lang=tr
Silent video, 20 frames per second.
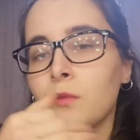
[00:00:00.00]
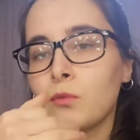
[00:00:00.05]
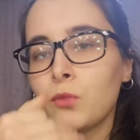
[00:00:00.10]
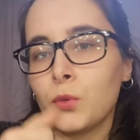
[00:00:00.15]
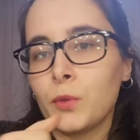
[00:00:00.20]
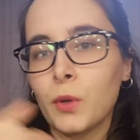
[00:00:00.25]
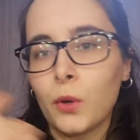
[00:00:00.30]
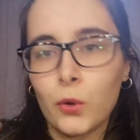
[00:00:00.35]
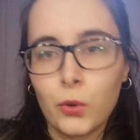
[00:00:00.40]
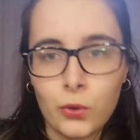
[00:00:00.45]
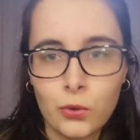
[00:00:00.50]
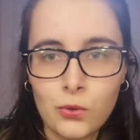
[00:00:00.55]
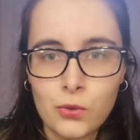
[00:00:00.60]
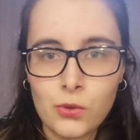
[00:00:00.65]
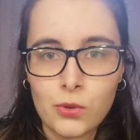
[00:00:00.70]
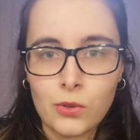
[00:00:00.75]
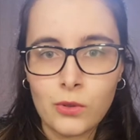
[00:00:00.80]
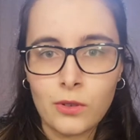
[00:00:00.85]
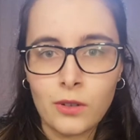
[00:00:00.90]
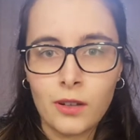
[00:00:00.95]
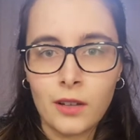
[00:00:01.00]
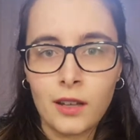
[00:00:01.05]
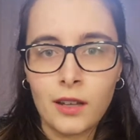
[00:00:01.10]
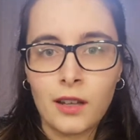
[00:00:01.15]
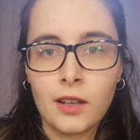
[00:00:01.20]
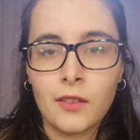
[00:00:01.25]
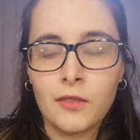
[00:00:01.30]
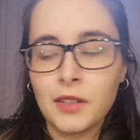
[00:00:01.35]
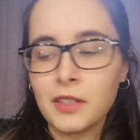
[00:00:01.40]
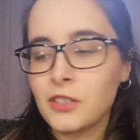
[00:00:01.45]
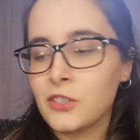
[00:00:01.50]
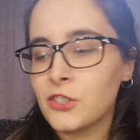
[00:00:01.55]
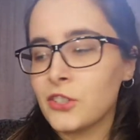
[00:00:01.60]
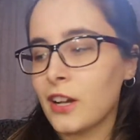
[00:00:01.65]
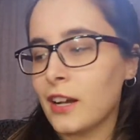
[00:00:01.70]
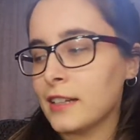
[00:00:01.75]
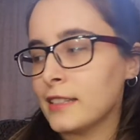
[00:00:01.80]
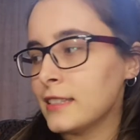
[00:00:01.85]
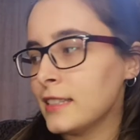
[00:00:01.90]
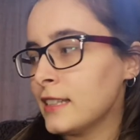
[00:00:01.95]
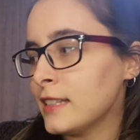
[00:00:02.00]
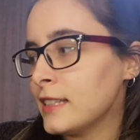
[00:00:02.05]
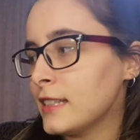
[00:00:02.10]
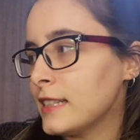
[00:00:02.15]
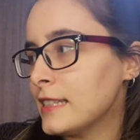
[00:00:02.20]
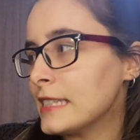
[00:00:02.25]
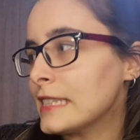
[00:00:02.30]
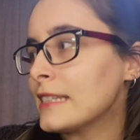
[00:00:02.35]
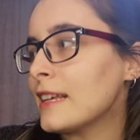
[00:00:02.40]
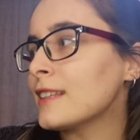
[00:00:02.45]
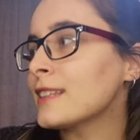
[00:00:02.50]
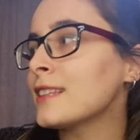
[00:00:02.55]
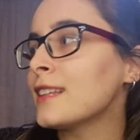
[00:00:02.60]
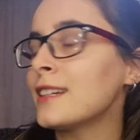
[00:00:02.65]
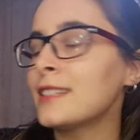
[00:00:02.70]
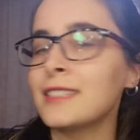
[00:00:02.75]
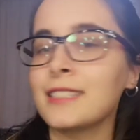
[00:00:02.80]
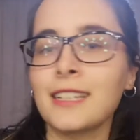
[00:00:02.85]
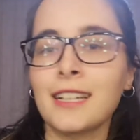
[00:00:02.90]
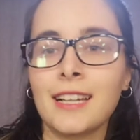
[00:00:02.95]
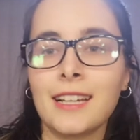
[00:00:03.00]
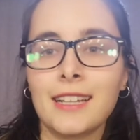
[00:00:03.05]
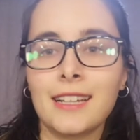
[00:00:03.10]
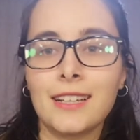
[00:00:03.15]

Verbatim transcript: bu bir oyuncu ve dışarıda insanlar